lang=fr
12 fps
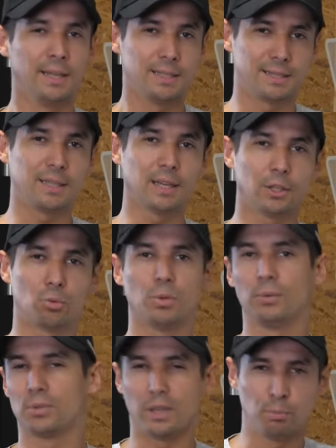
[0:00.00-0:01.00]
C'est
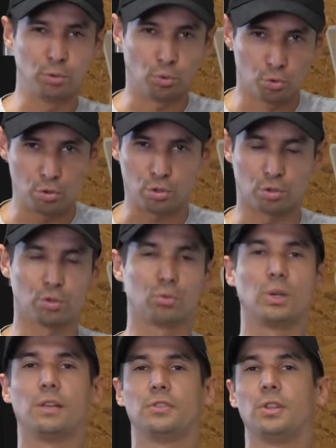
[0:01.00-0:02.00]
gratuit, vous avez le bouton juste en
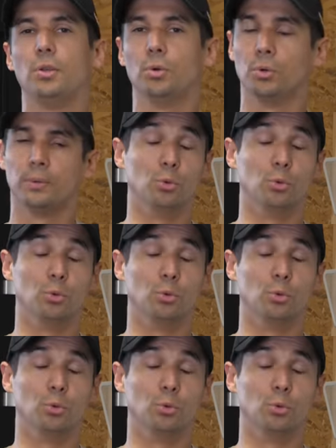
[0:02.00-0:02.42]
dessous de la vidéo.